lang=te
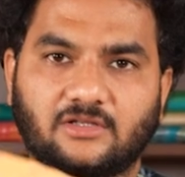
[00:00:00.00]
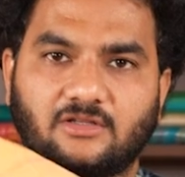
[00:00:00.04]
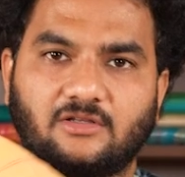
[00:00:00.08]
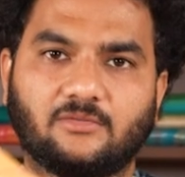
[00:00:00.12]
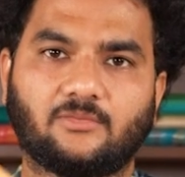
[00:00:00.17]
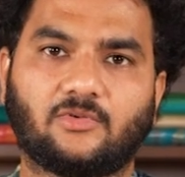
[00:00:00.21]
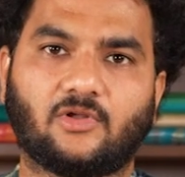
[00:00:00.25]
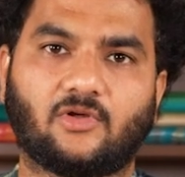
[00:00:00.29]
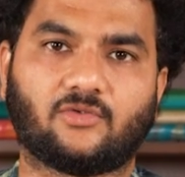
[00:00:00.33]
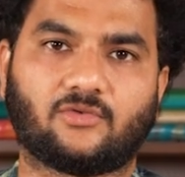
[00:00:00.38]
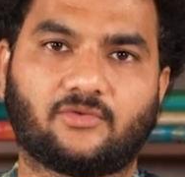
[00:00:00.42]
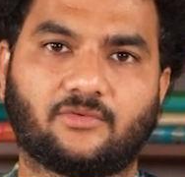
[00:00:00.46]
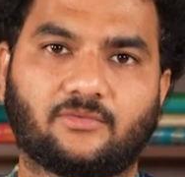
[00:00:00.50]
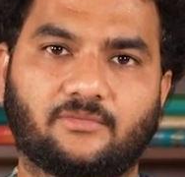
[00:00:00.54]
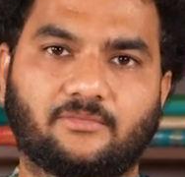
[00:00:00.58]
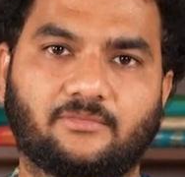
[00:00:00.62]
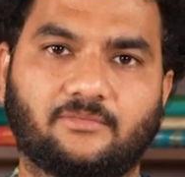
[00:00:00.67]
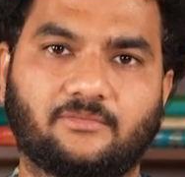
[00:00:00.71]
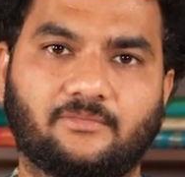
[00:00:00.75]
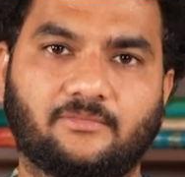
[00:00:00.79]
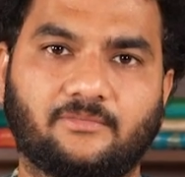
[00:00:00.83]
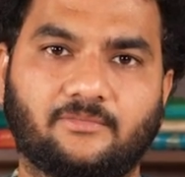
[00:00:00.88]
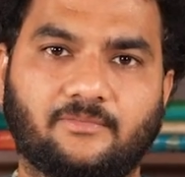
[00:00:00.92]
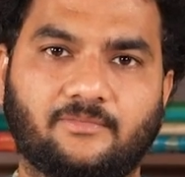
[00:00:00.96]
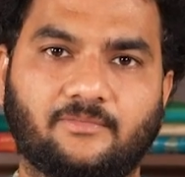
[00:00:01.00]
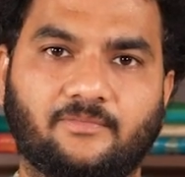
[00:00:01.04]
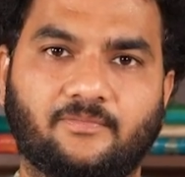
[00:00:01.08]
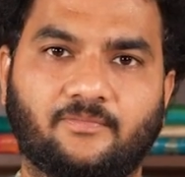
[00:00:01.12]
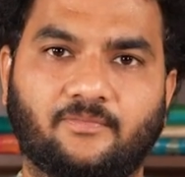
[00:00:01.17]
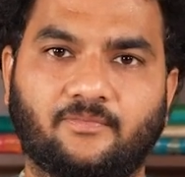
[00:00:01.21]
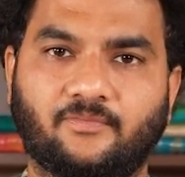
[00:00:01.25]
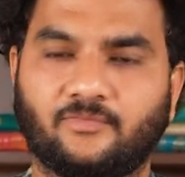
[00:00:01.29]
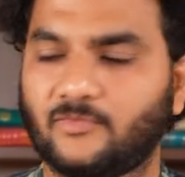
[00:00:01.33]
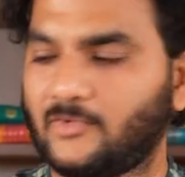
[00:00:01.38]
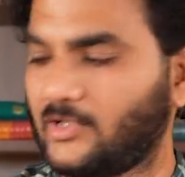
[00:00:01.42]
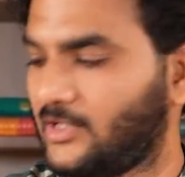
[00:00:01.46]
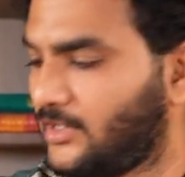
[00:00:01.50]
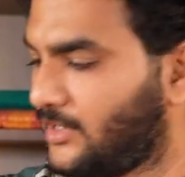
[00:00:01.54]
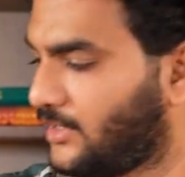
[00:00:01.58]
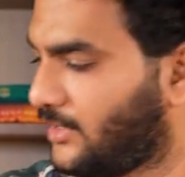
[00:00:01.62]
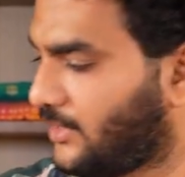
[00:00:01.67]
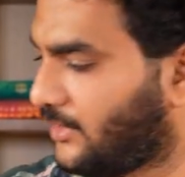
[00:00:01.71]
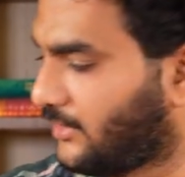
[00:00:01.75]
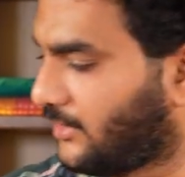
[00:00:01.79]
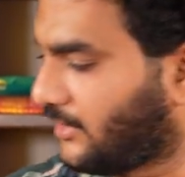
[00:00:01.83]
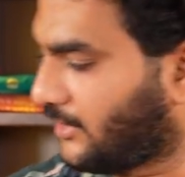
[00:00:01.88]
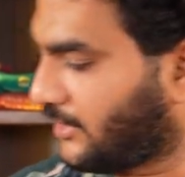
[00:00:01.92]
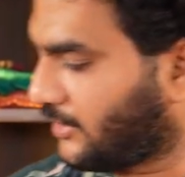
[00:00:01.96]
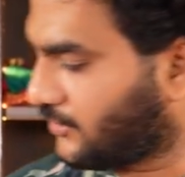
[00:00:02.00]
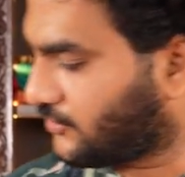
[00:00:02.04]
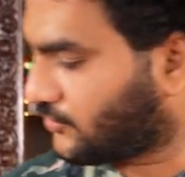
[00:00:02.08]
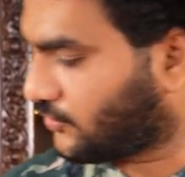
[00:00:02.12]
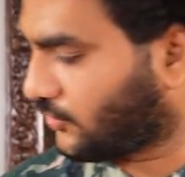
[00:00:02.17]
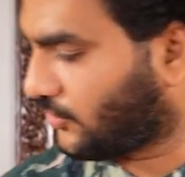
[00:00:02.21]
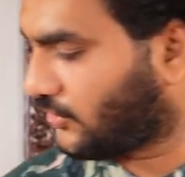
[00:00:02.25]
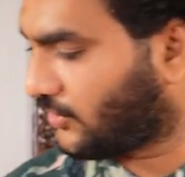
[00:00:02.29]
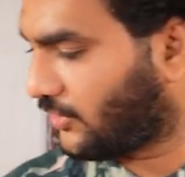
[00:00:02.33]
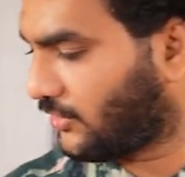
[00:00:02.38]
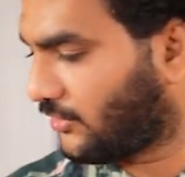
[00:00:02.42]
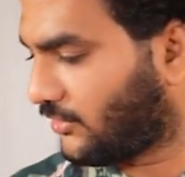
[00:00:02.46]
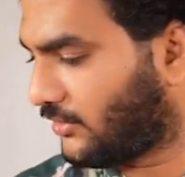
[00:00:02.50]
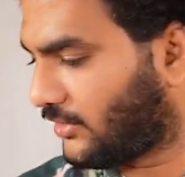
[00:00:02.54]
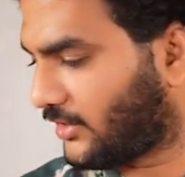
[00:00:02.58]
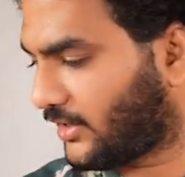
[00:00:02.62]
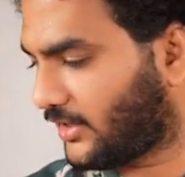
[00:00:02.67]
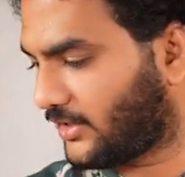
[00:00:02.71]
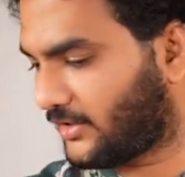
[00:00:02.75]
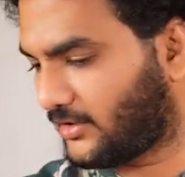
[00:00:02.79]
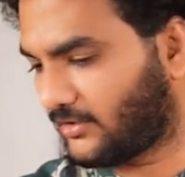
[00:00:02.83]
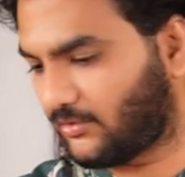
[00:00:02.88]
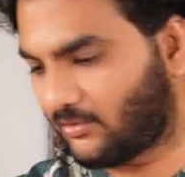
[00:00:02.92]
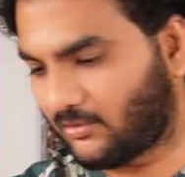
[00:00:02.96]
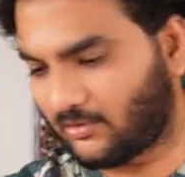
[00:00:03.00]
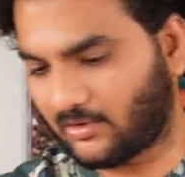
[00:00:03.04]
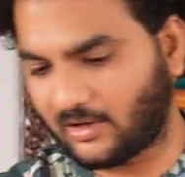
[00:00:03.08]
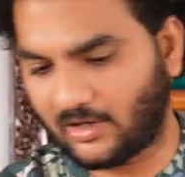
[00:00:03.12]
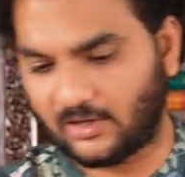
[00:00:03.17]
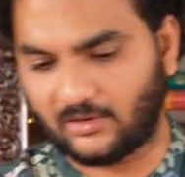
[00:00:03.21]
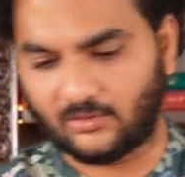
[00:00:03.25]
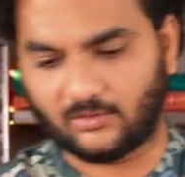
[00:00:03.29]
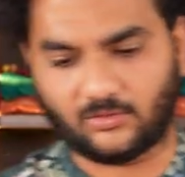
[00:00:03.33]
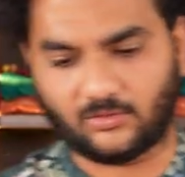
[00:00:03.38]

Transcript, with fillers: ఇది బ్లౌజ్ నిన్న స్టోర్లో కూడా నేను ఉన్నాను